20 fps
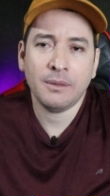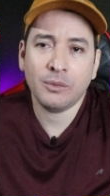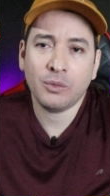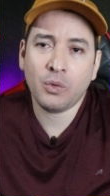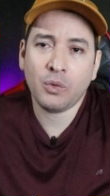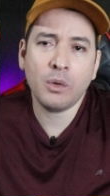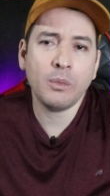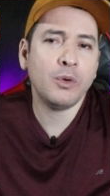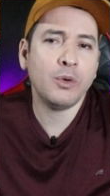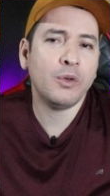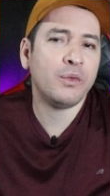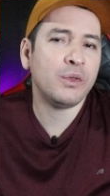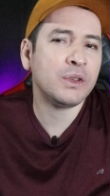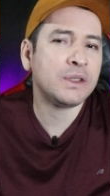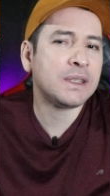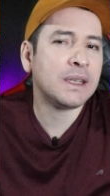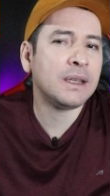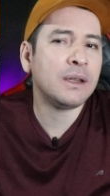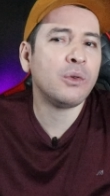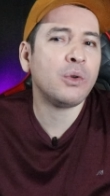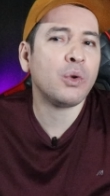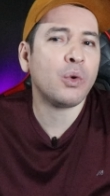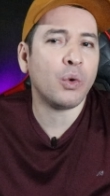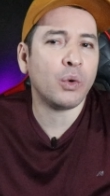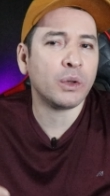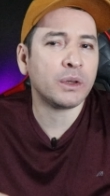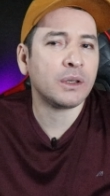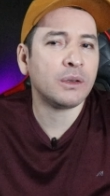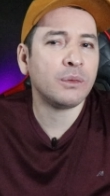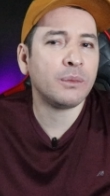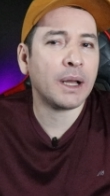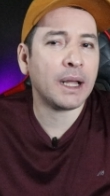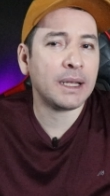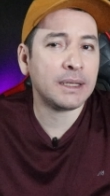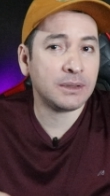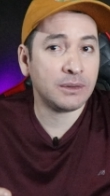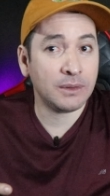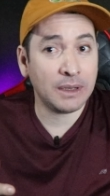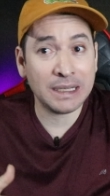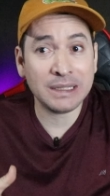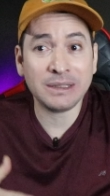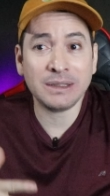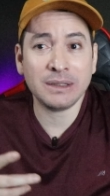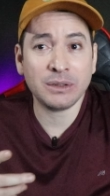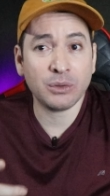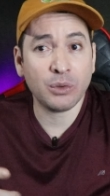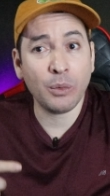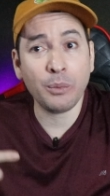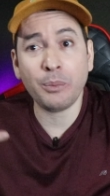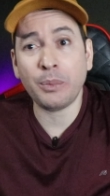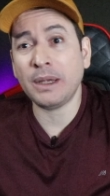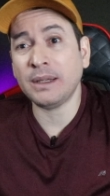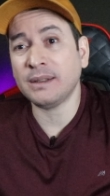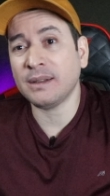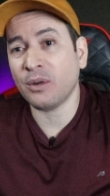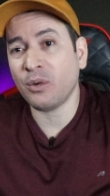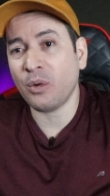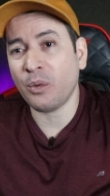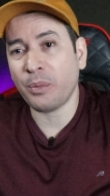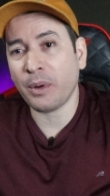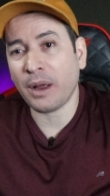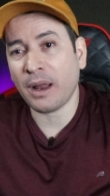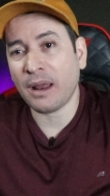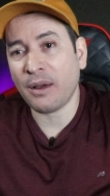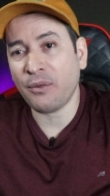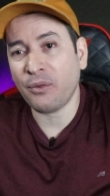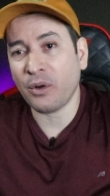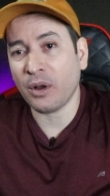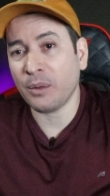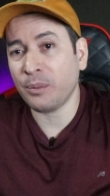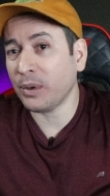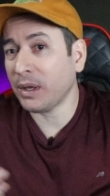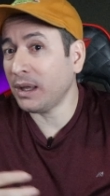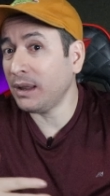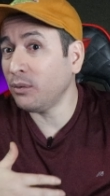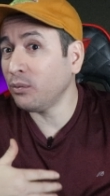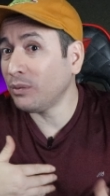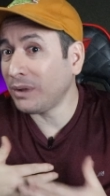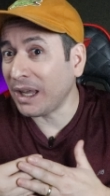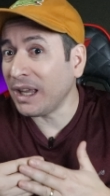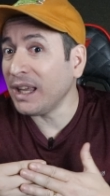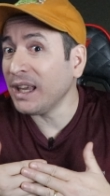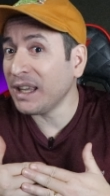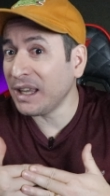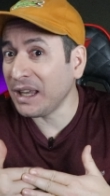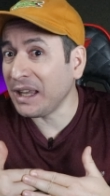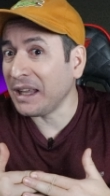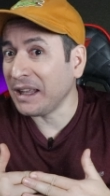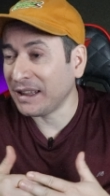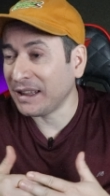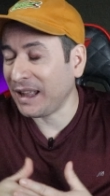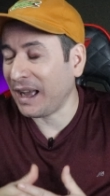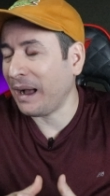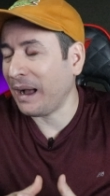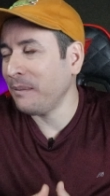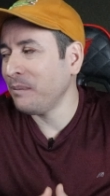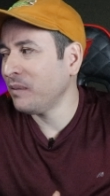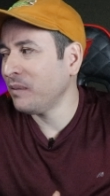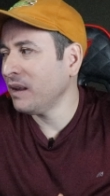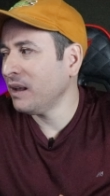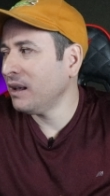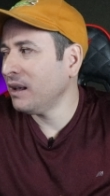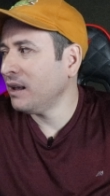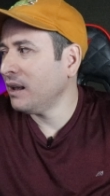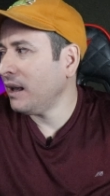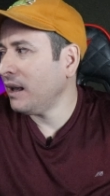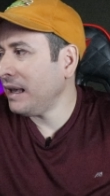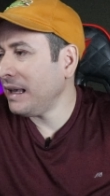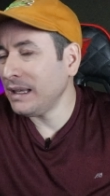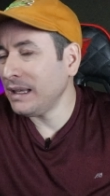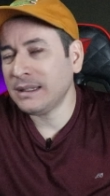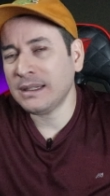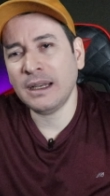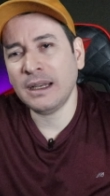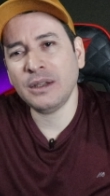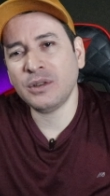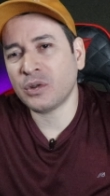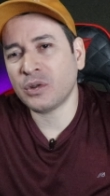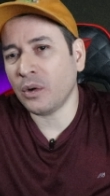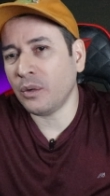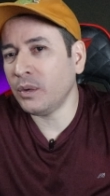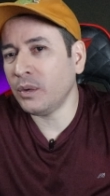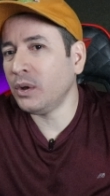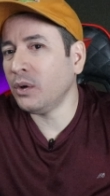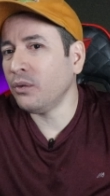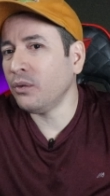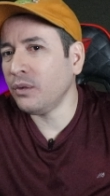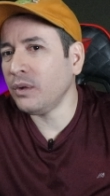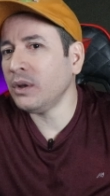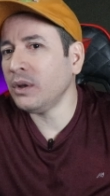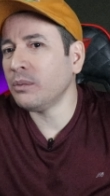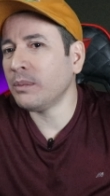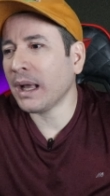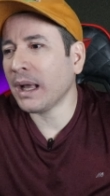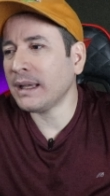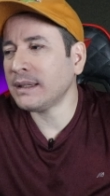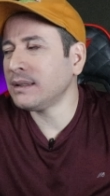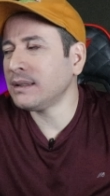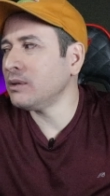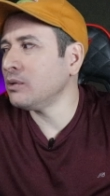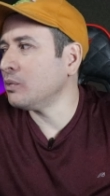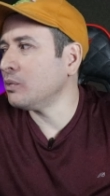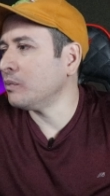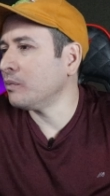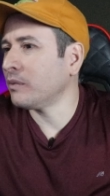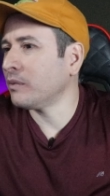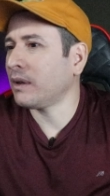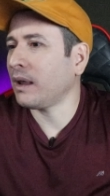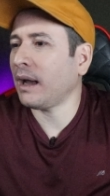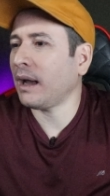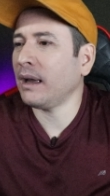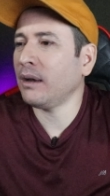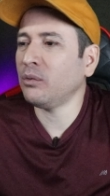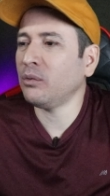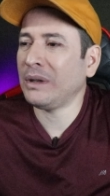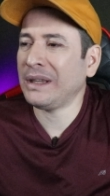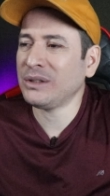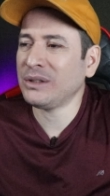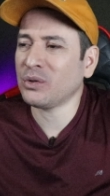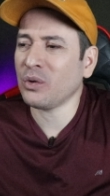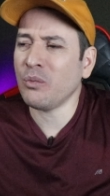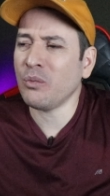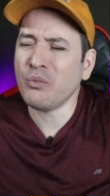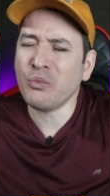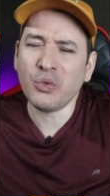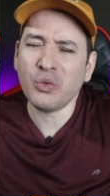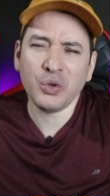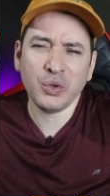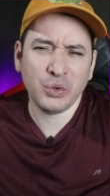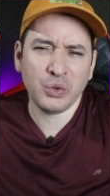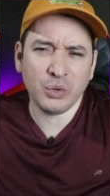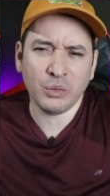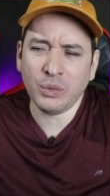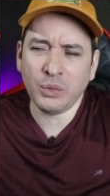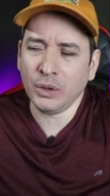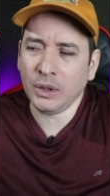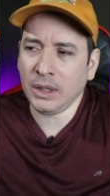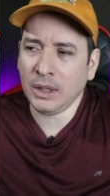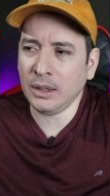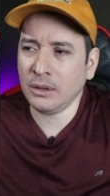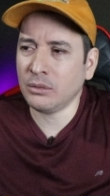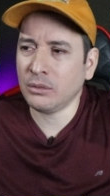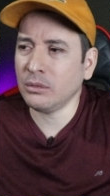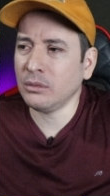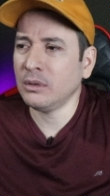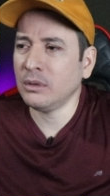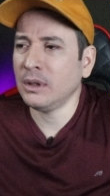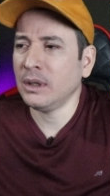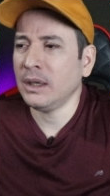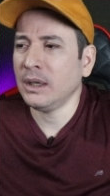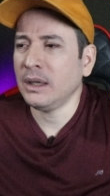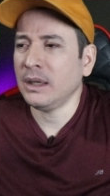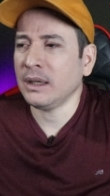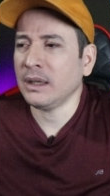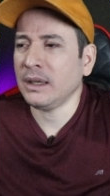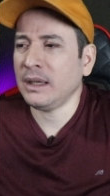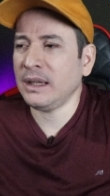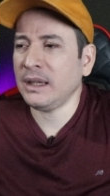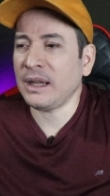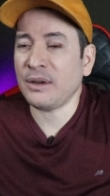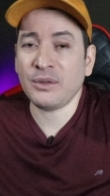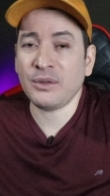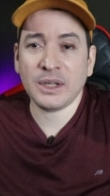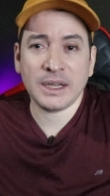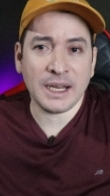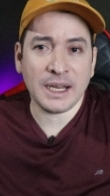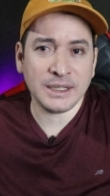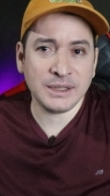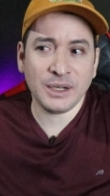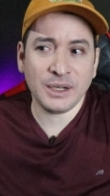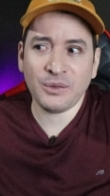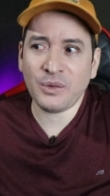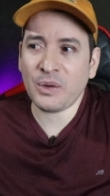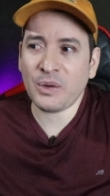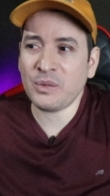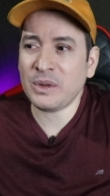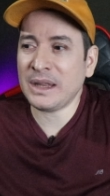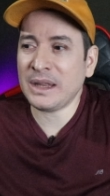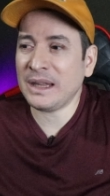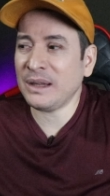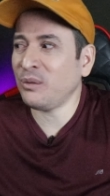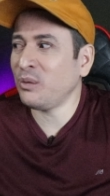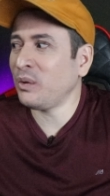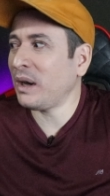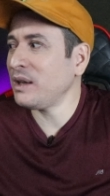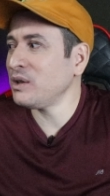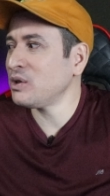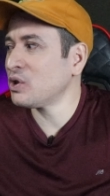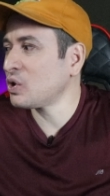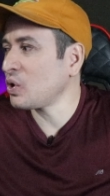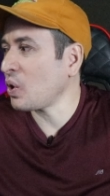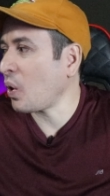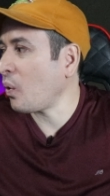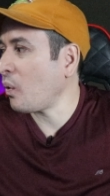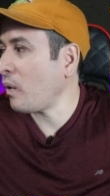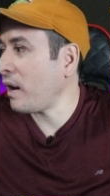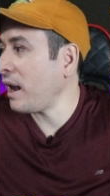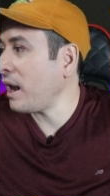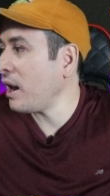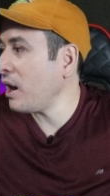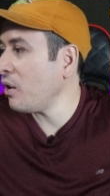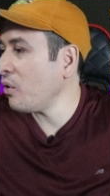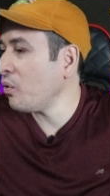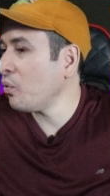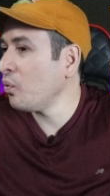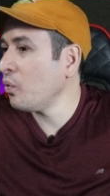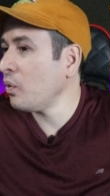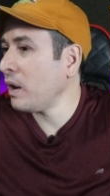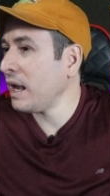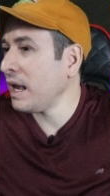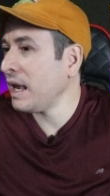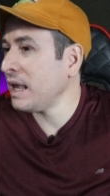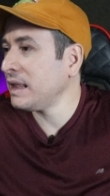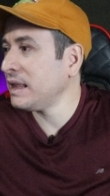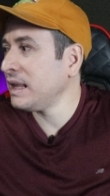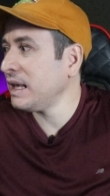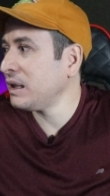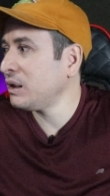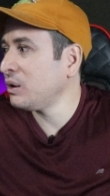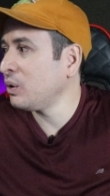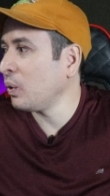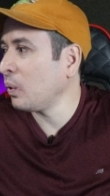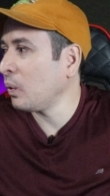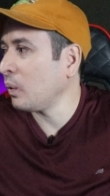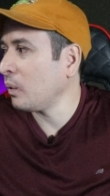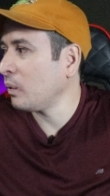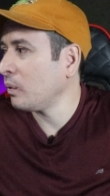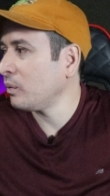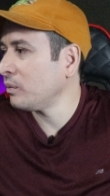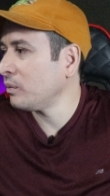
como você não encontra no Brasil, às vezes compensa comprar lá fora porque não tem aqui, tá? Esse lençol eu não vi no Brasil, tá? É um lençol muito bonito, que na verdade não é um lençol, é um edredom.